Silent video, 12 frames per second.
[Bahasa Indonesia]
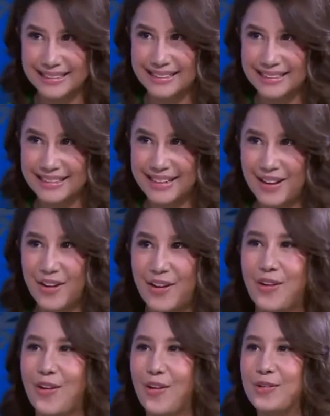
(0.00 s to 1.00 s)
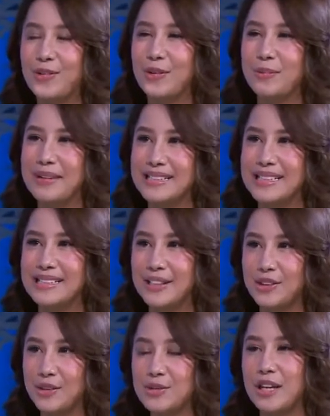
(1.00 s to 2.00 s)
Hmm. Kalau untuk bisnis
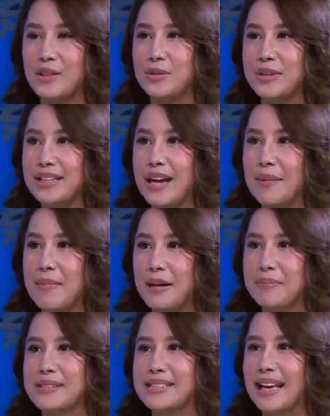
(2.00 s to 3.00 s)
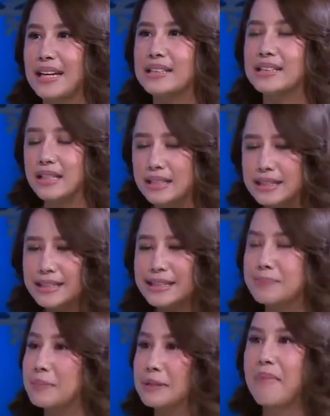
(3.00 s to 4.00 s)
itu 1 gigabyte per second. Jadi wow.
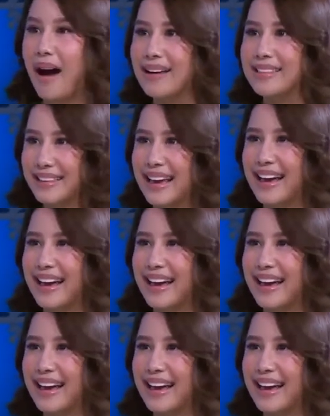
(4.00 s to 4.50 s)
cepet banget ya.